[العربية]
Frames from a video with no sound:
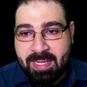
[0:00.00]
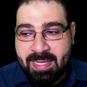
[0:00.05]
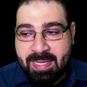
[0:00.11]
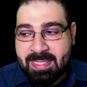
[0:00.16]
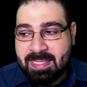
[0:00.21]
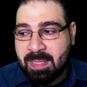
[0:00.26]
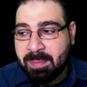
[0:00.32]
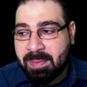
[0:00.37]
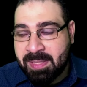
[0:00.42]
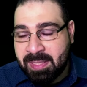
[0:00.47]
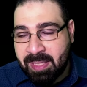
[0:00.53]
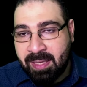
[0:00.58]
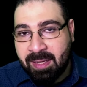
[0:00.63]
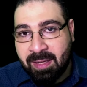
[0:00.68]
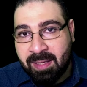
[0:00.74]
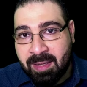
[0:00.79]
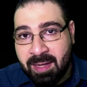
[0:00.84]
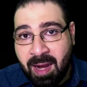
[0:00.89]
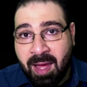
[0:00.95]
اذا بدي
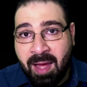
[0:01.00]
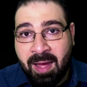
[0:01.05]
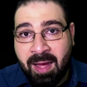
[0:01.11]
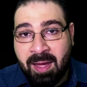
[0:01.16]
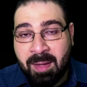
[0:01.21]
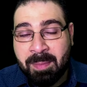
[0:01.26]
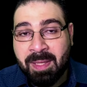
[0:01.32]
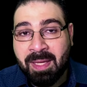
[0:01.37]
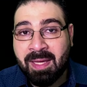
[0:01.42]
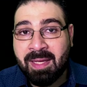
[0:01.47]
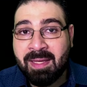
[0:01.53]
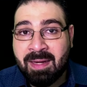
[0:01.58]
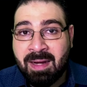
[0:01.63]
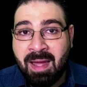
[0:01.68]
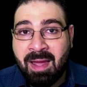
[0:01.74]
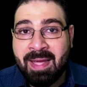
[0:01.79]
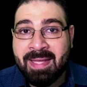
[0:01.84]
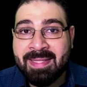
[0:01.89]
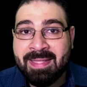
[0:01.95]
اقراها
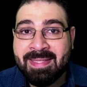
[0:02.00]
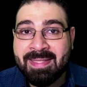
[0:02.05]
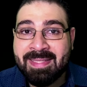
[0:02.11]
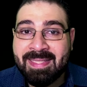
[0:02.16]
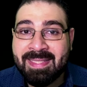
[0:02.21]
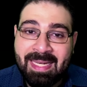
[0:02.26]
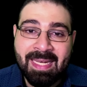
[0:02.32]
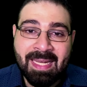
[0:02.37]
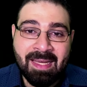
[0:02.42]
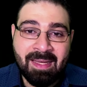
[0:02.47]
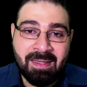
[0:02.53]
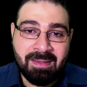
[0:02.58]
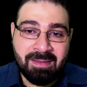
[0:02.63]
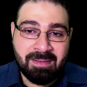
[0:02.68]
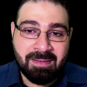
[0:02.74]
بقراءه ان